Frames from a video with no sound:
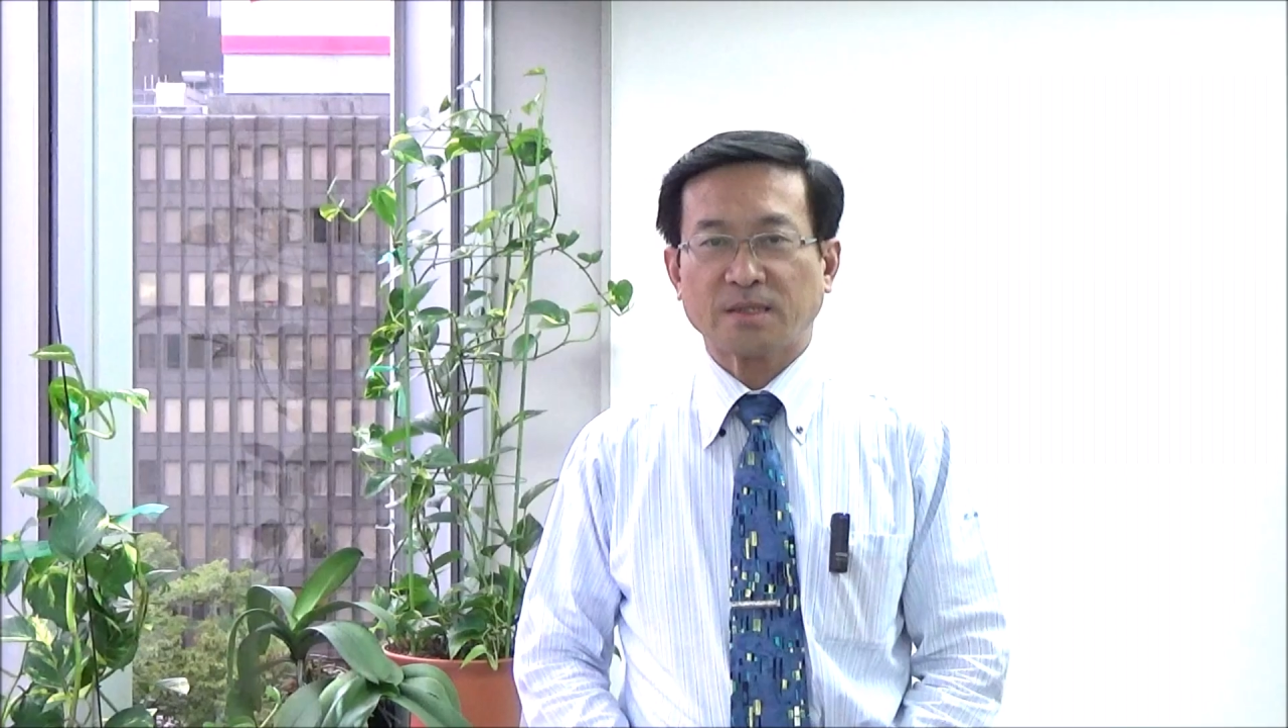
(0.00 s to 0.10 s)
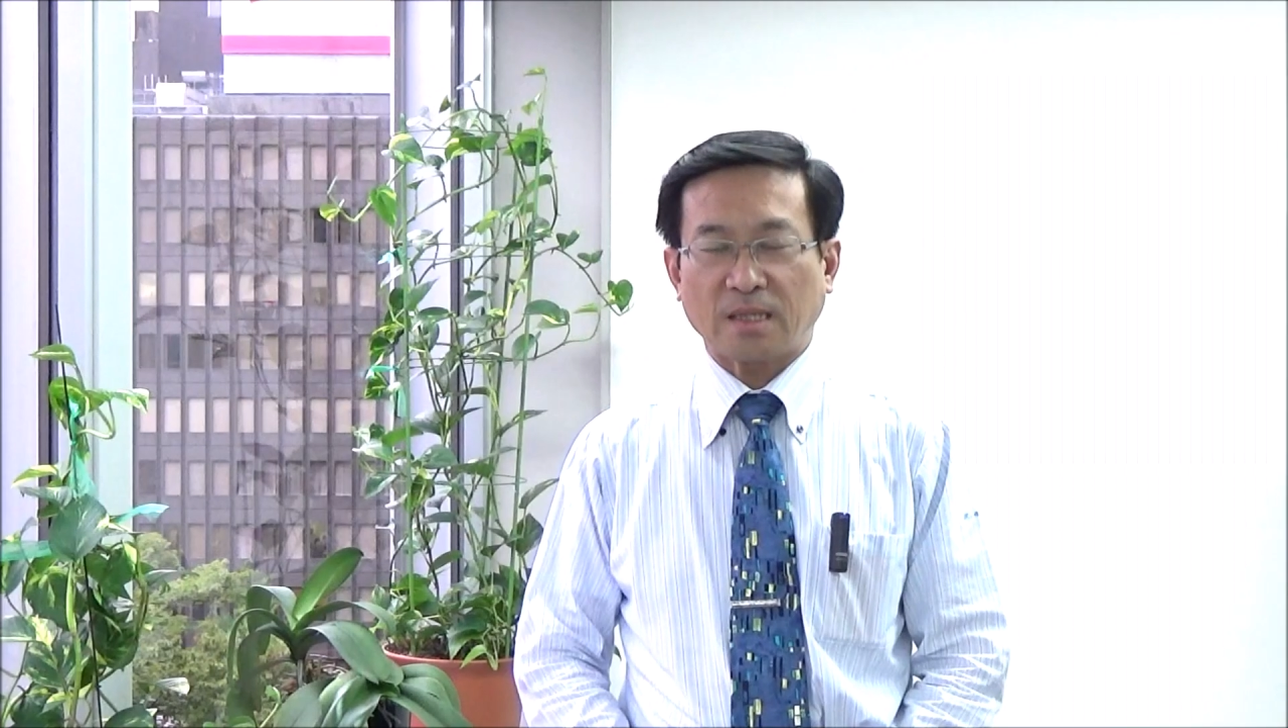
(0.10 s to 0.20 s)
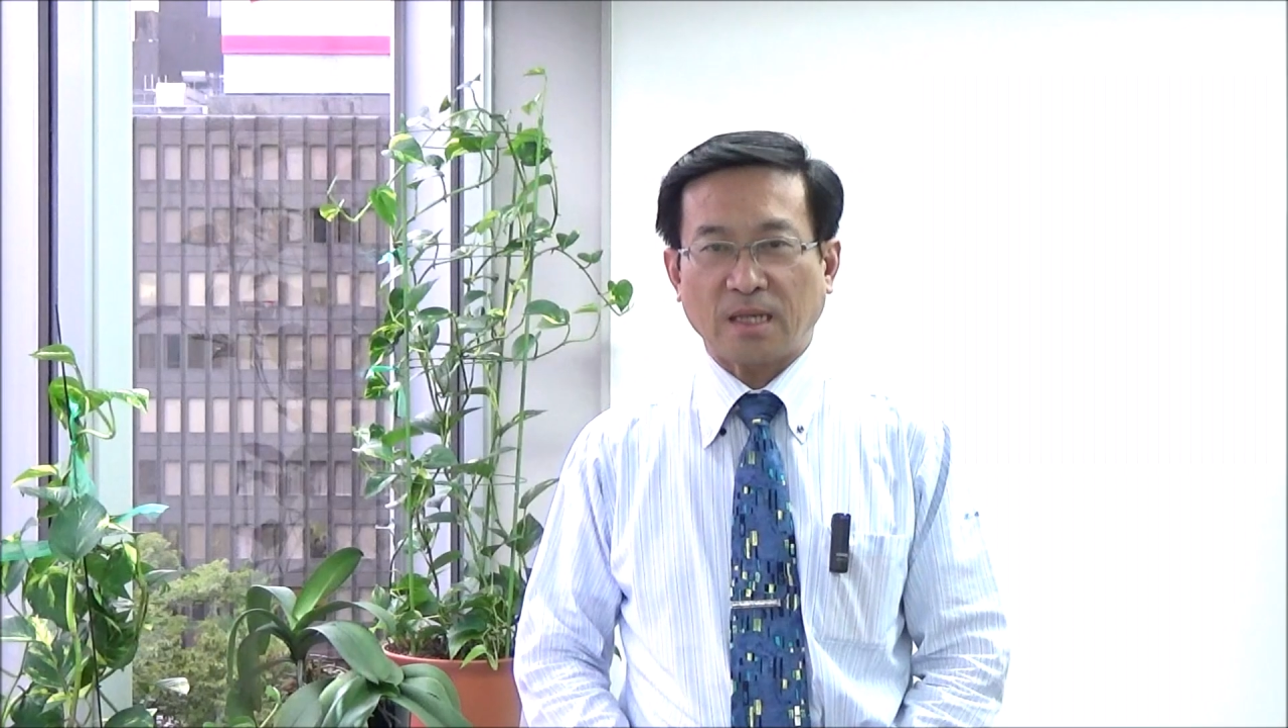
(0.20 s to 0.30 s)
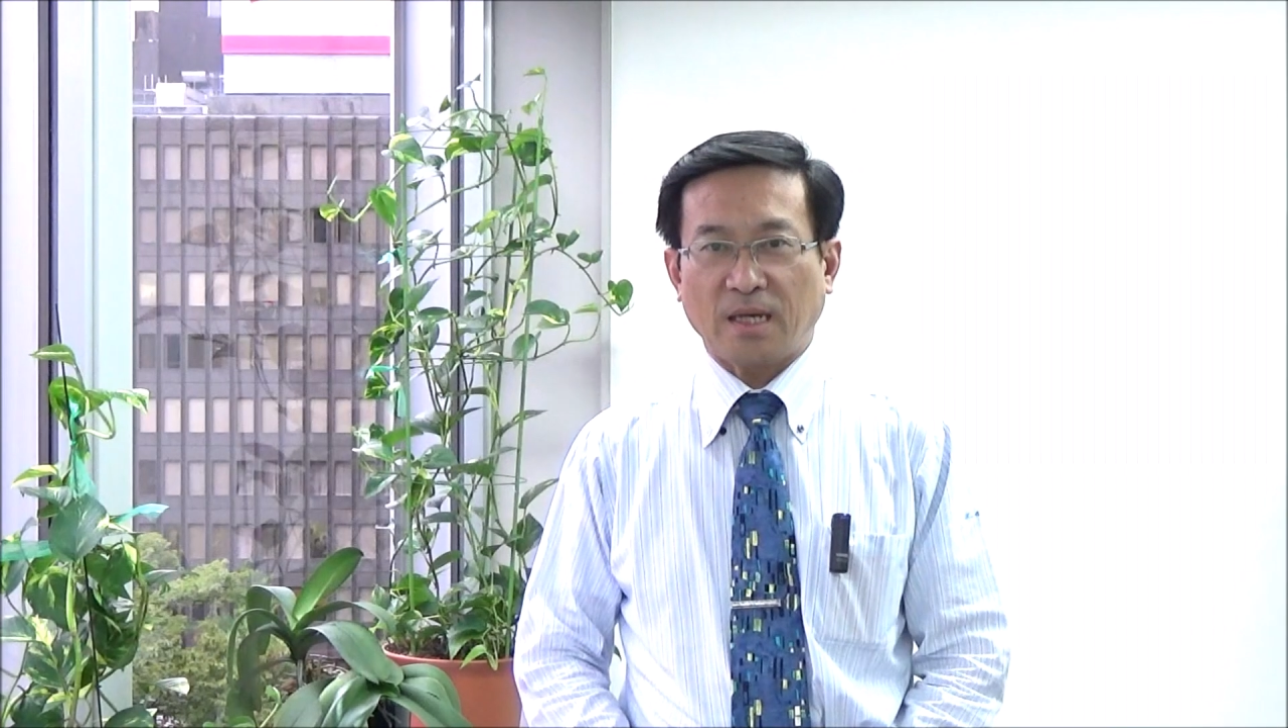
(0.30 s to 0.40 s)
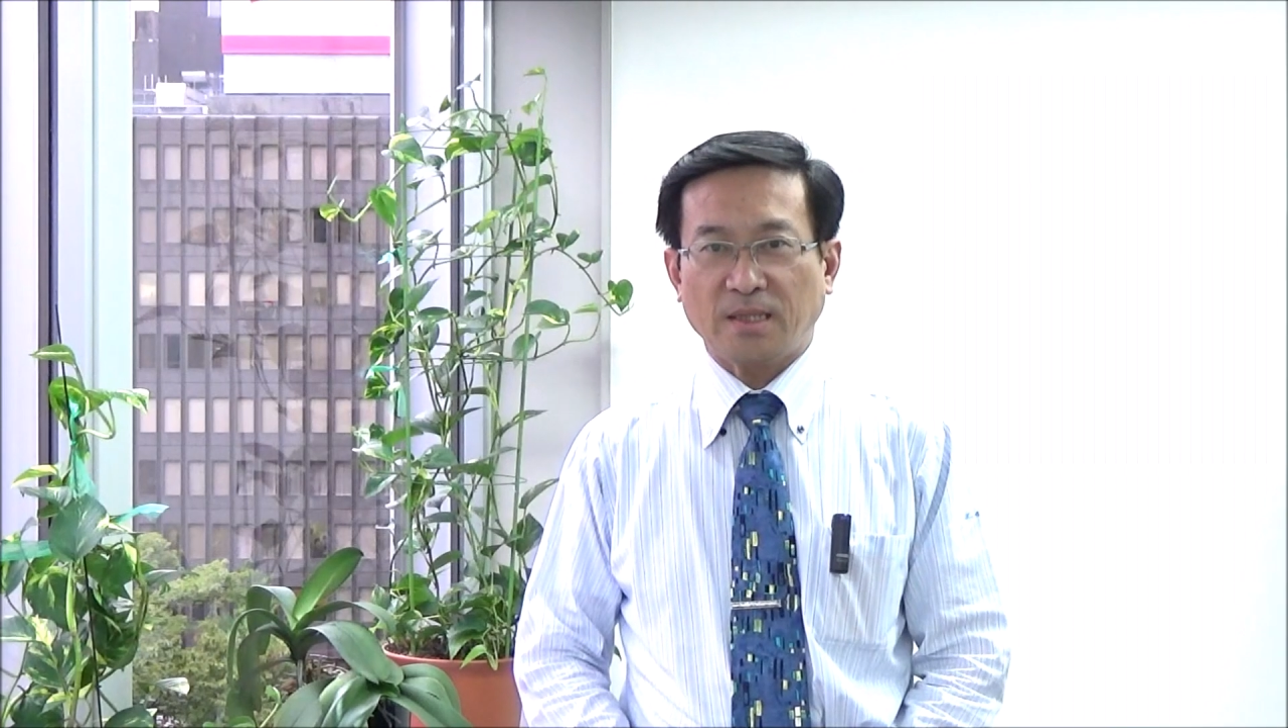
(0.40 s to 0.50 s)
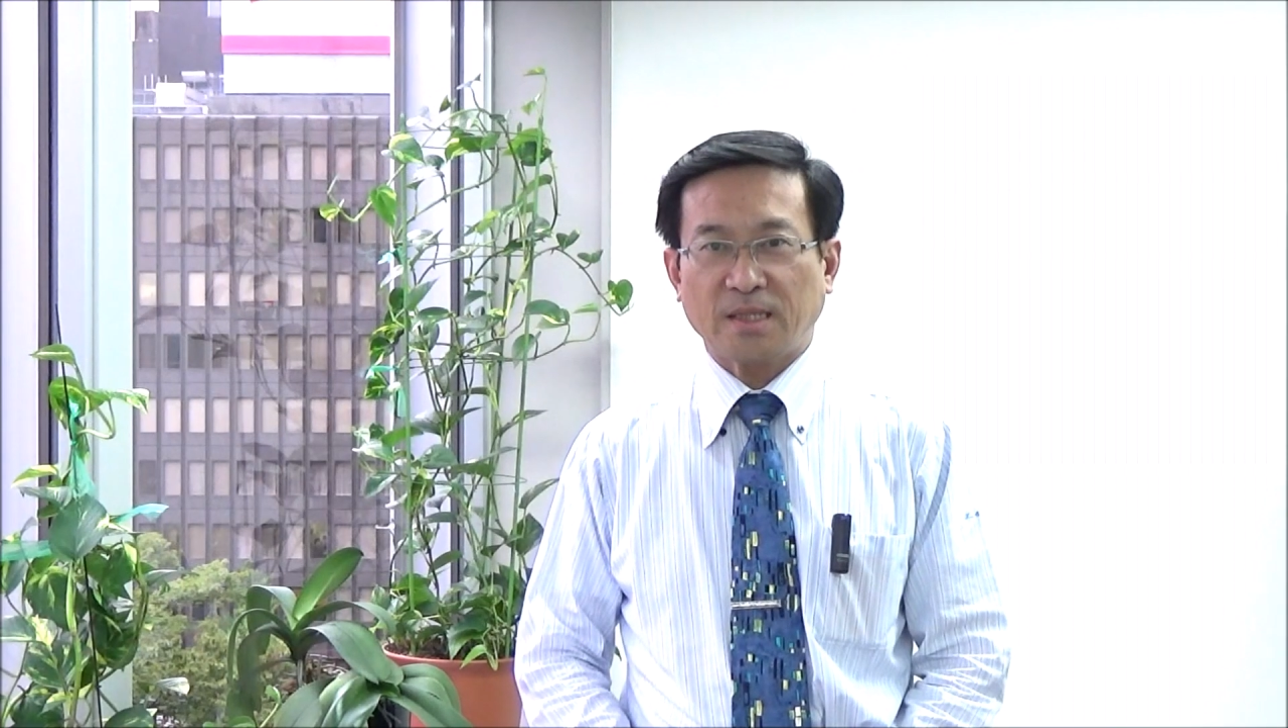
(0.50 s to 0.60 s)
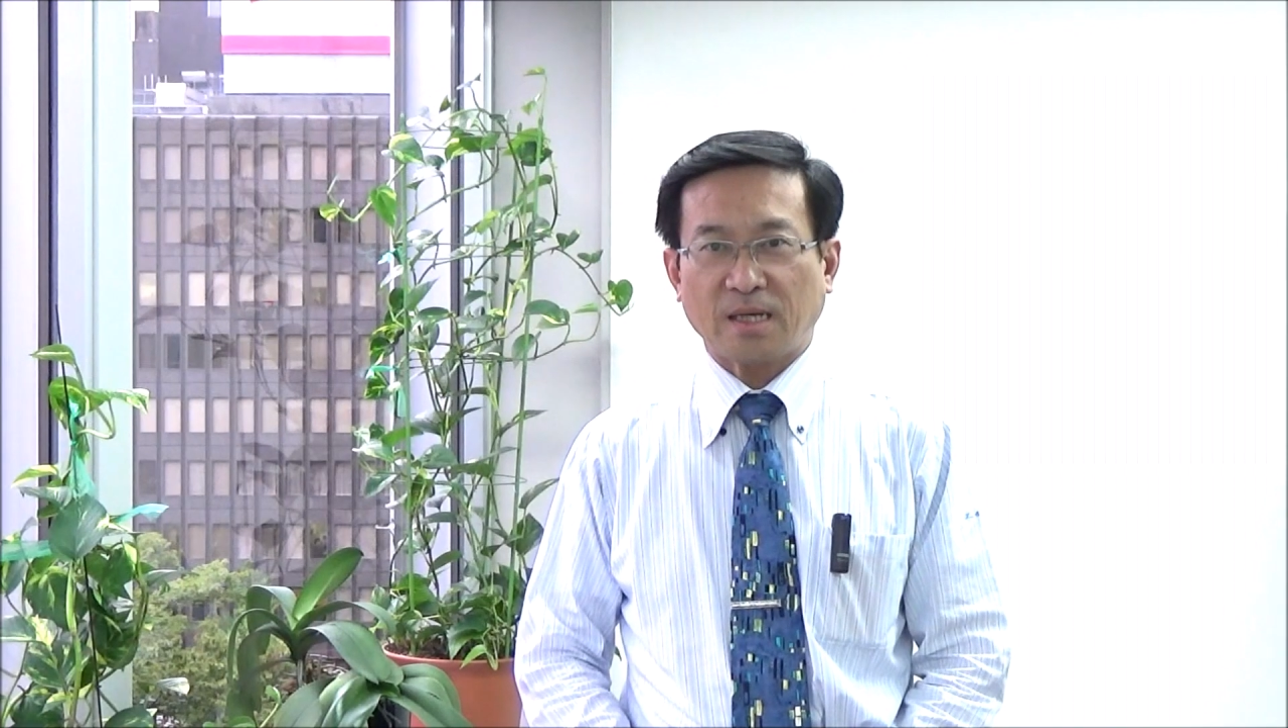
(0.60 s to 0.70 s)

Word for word: さて、い